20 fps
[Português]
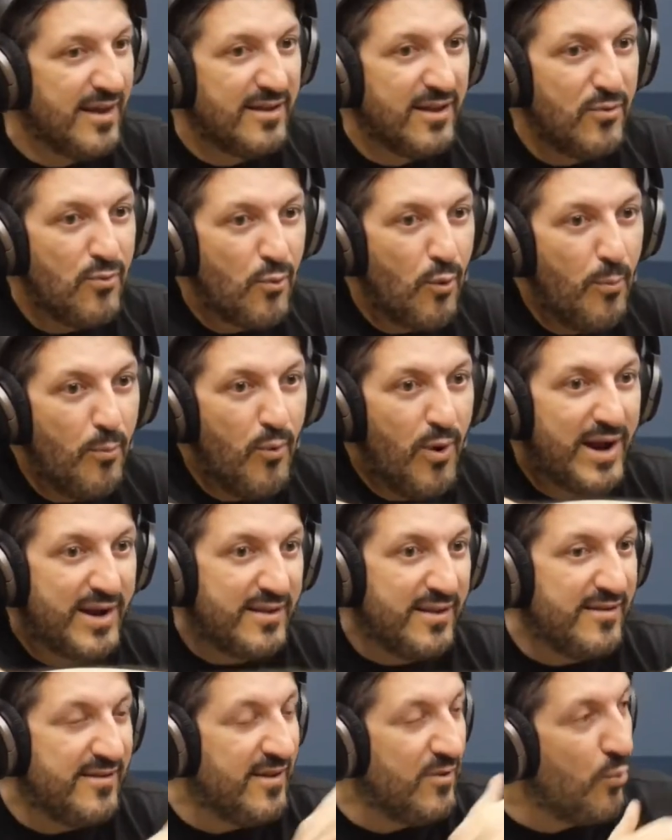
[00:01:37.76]
Então, como o ar
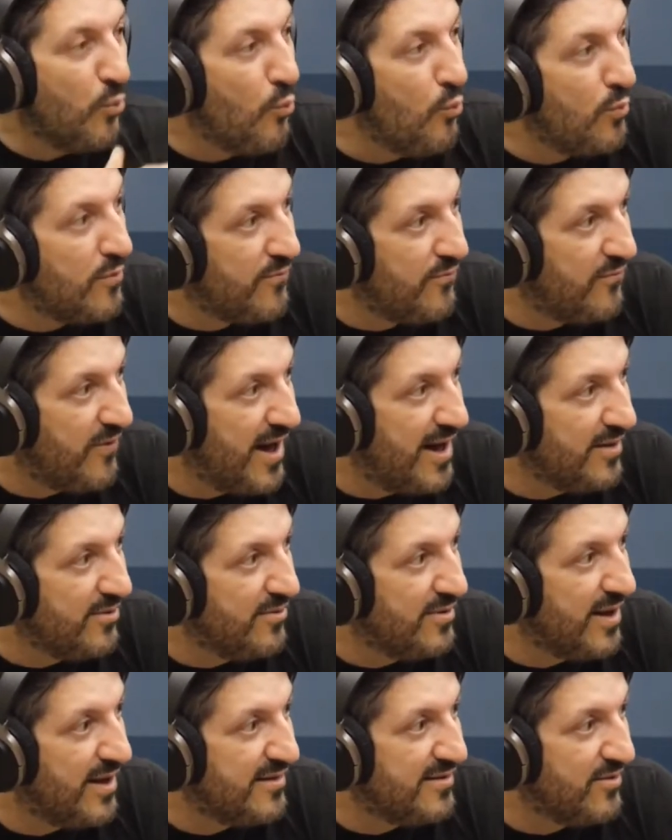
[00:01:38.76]
está sendo
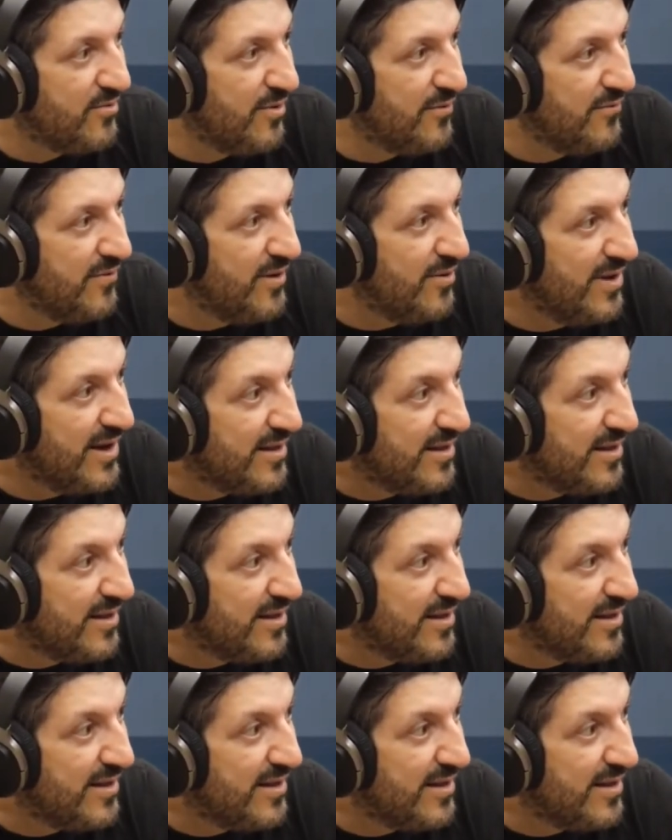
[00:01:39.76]
curvado na asa do avião,